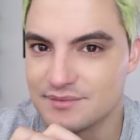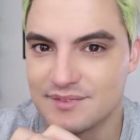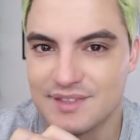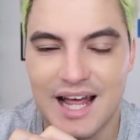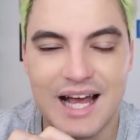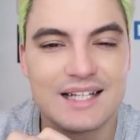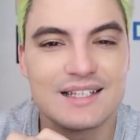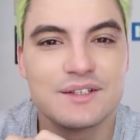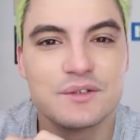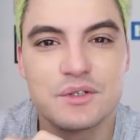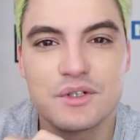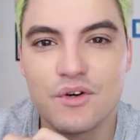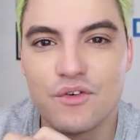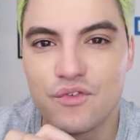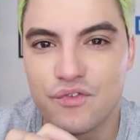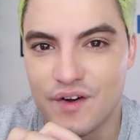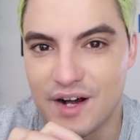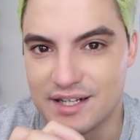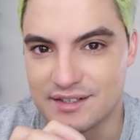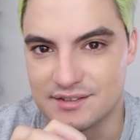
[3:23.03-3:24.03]
Nada do que eu
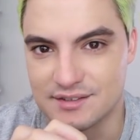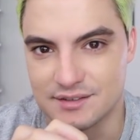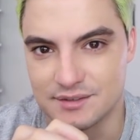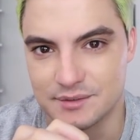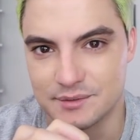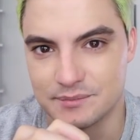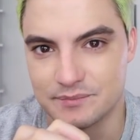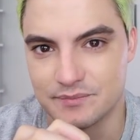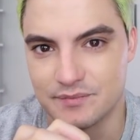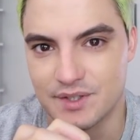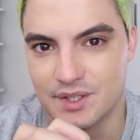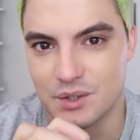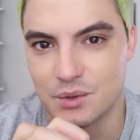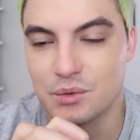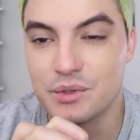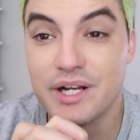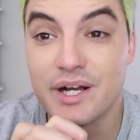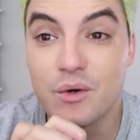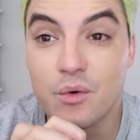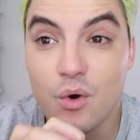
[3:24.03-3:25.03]
faça.
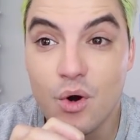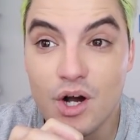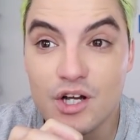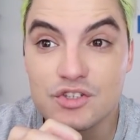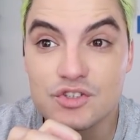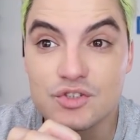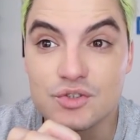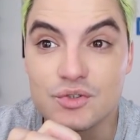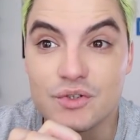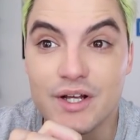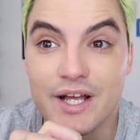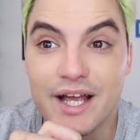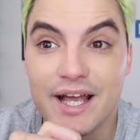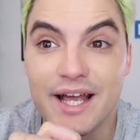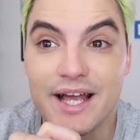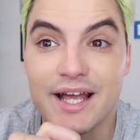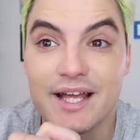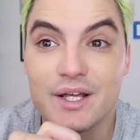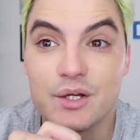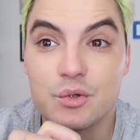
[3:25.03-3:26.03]
O negócio
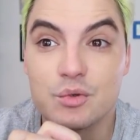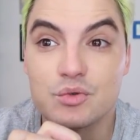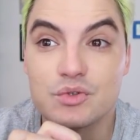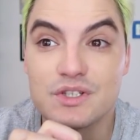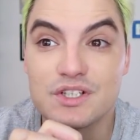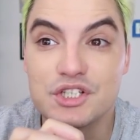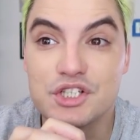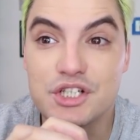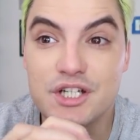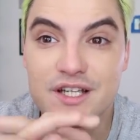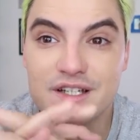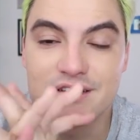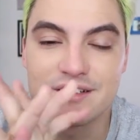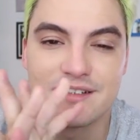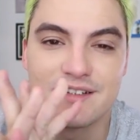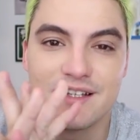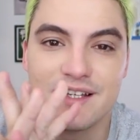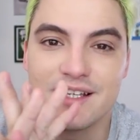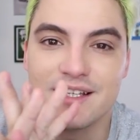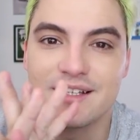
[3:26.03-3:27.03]
é eu
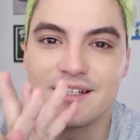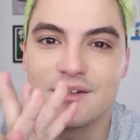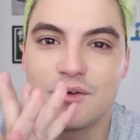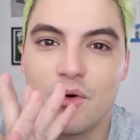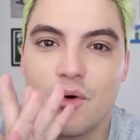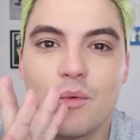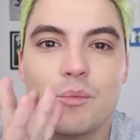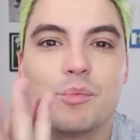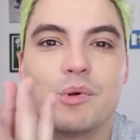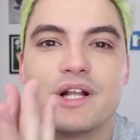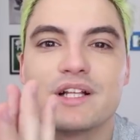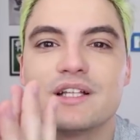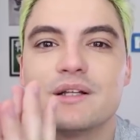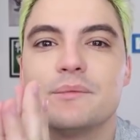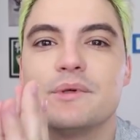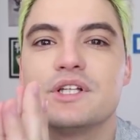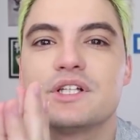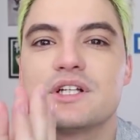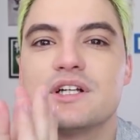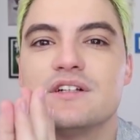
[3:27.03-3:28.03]
esquecer
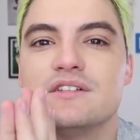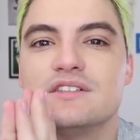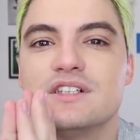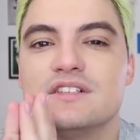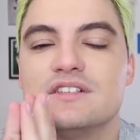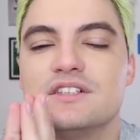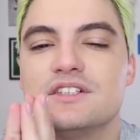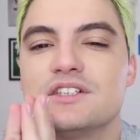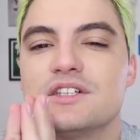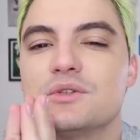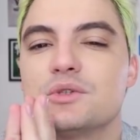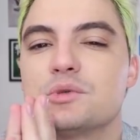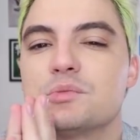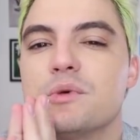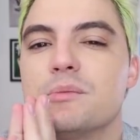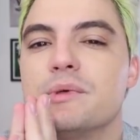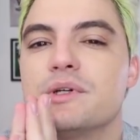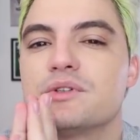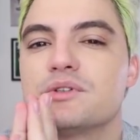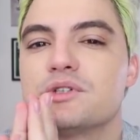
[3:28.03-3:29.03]
completamente que eles existem nos
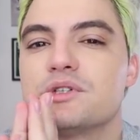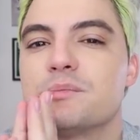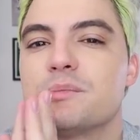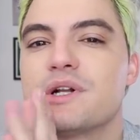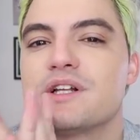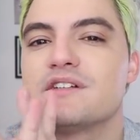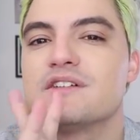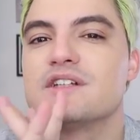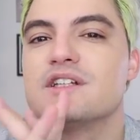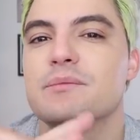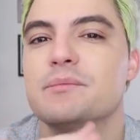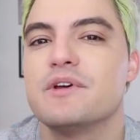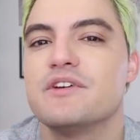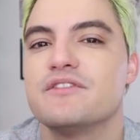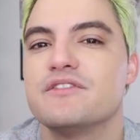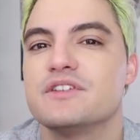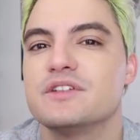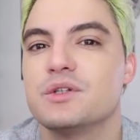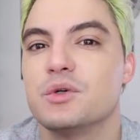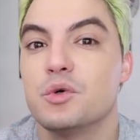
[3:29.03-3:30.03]
momentos de prazer da
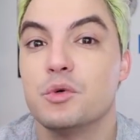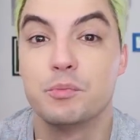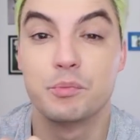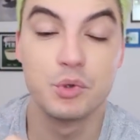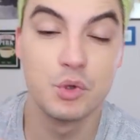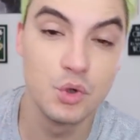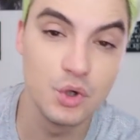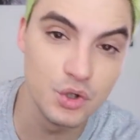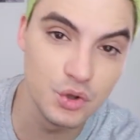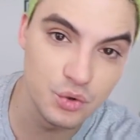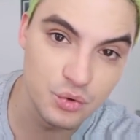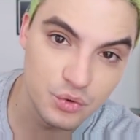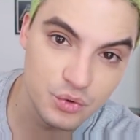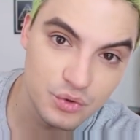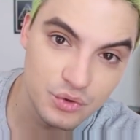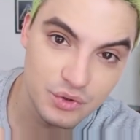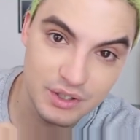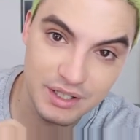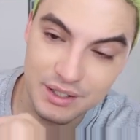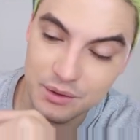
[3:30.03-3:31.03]
minha vida. O Bruno,
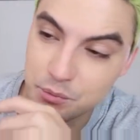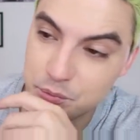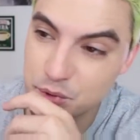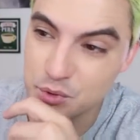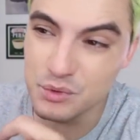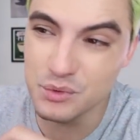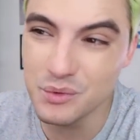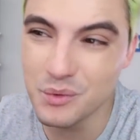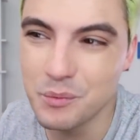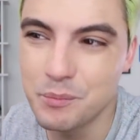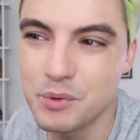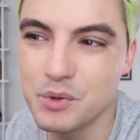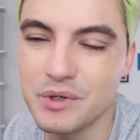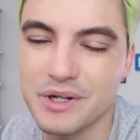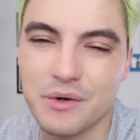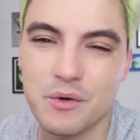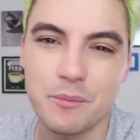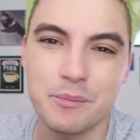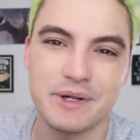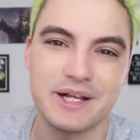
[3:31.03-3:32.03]
o Bruno, o
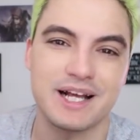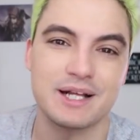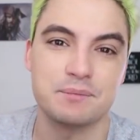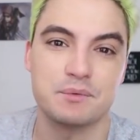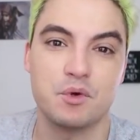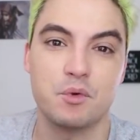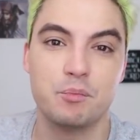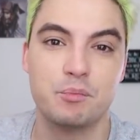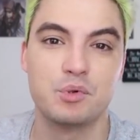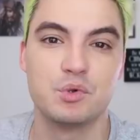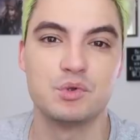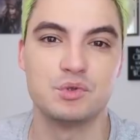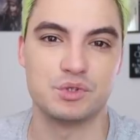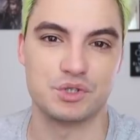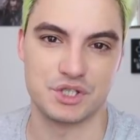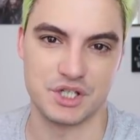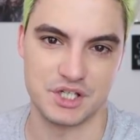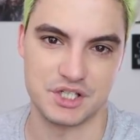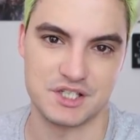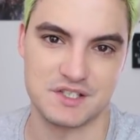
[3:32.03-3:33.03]
Bruno é complicado porque o Bruno,
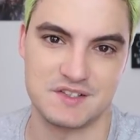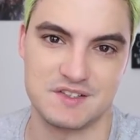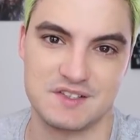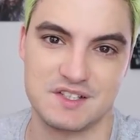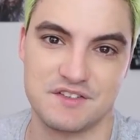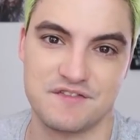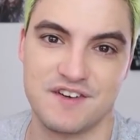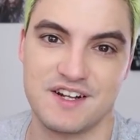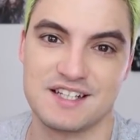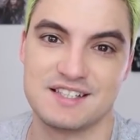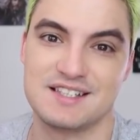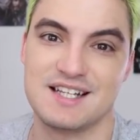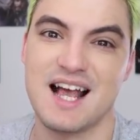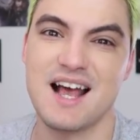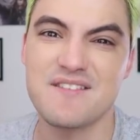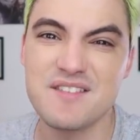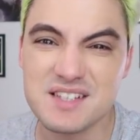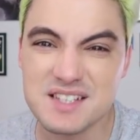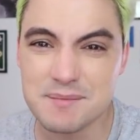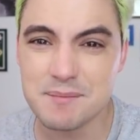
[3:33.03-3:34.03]
gente, assim, vocês falam assim:
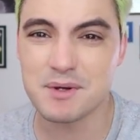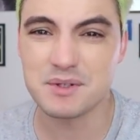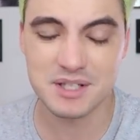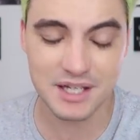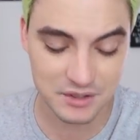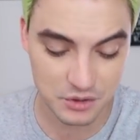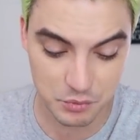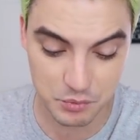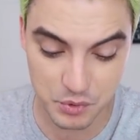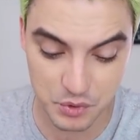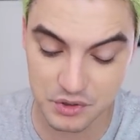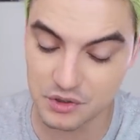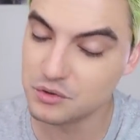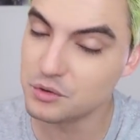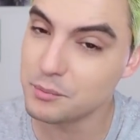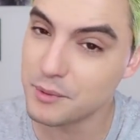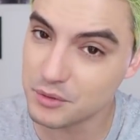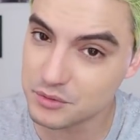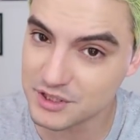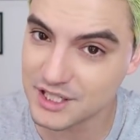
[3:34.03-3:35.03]
"Ah, você maltrata o Bruno". Eu
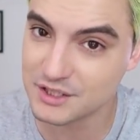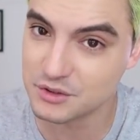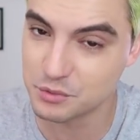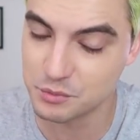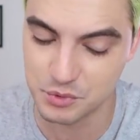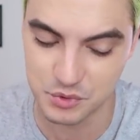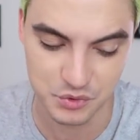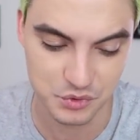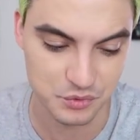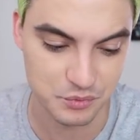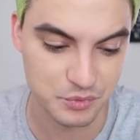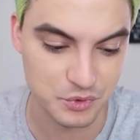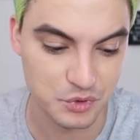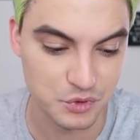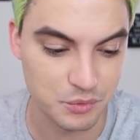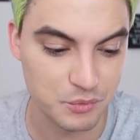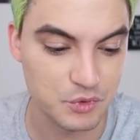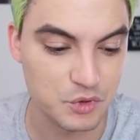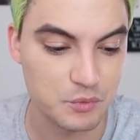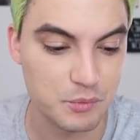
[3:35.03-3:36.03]
não maltrato o Bruno. O
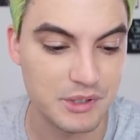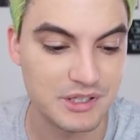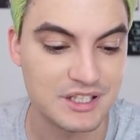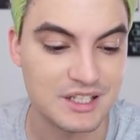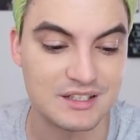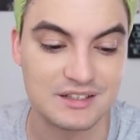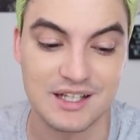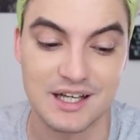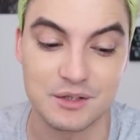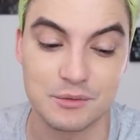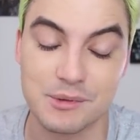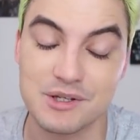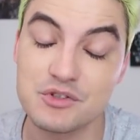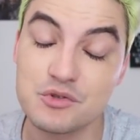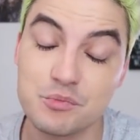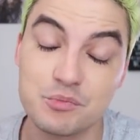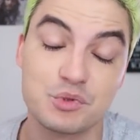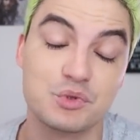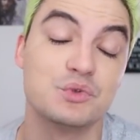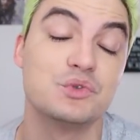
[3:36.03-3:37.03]
Bruno é muito bem tratado, mas
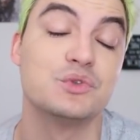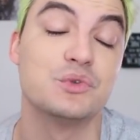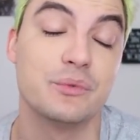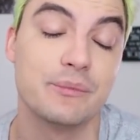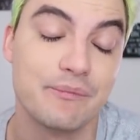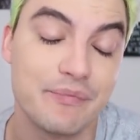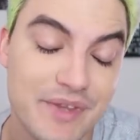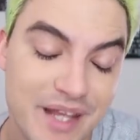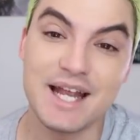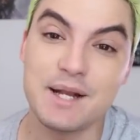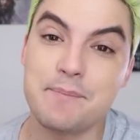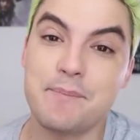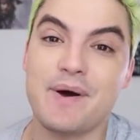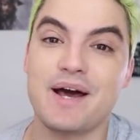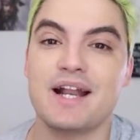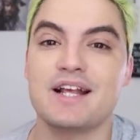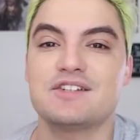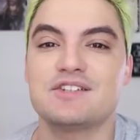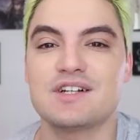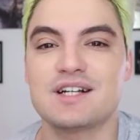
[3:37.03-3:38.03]
o Bruno, ele
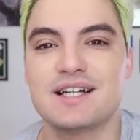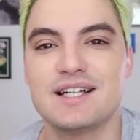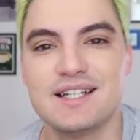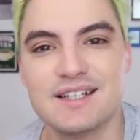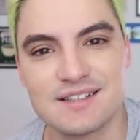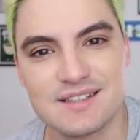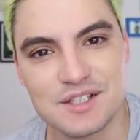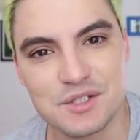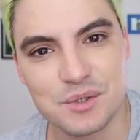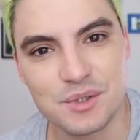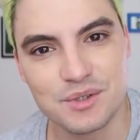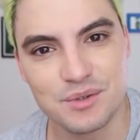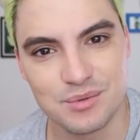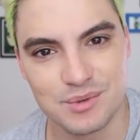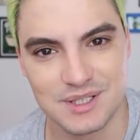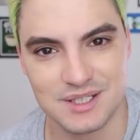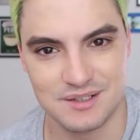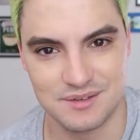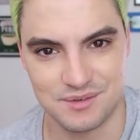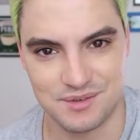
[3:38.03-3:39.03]
parece uma criança de
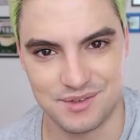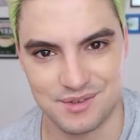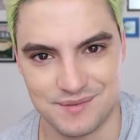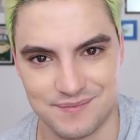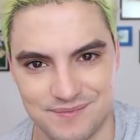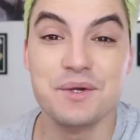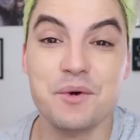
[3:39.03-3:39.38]
8 anos.